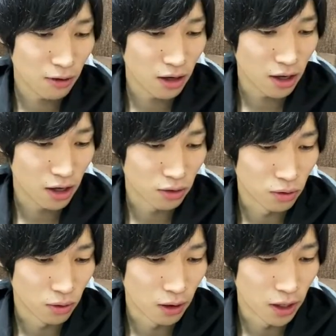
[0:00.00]
が、えっ、ー、
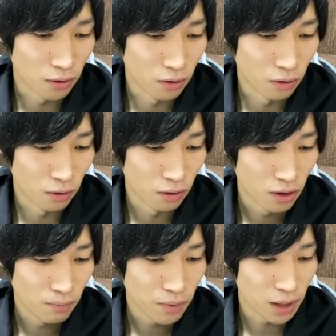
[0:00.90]
と、あ
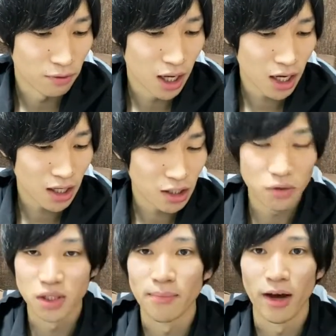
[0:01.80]
のー、ペネム、ライラ
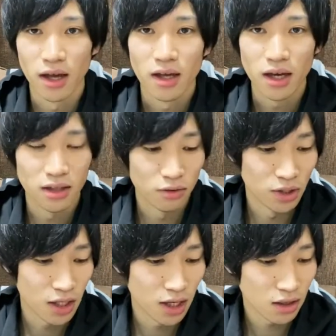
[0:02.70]
嬢様。えっと、
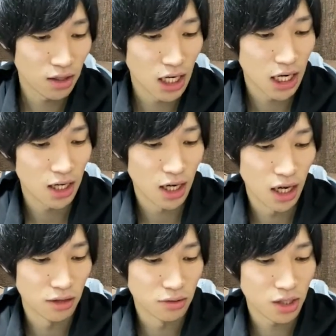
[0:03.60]
ひらがなでライラ、
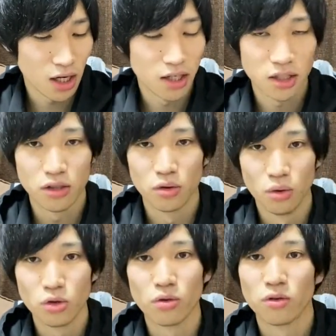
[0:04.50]
えー、そして漢字で
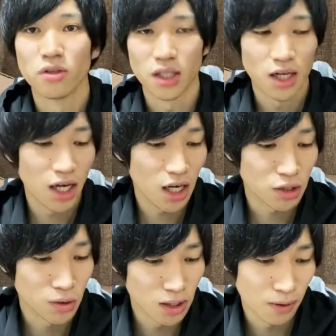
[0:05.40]
お嬢の嬢ですね。ライラ
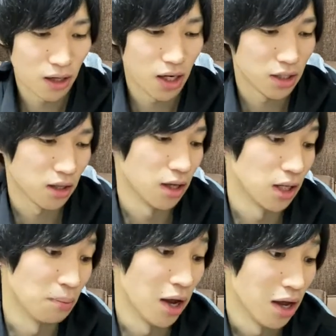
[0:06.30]
嬢様からいただい
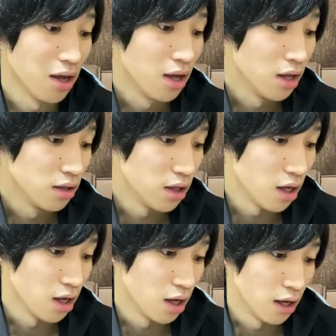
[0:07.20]
た名前。で、
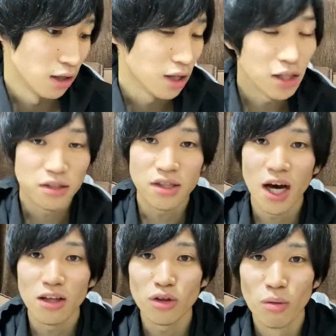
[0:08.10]
えー、鉄
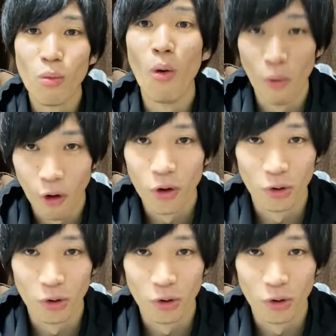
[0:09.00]
モモ。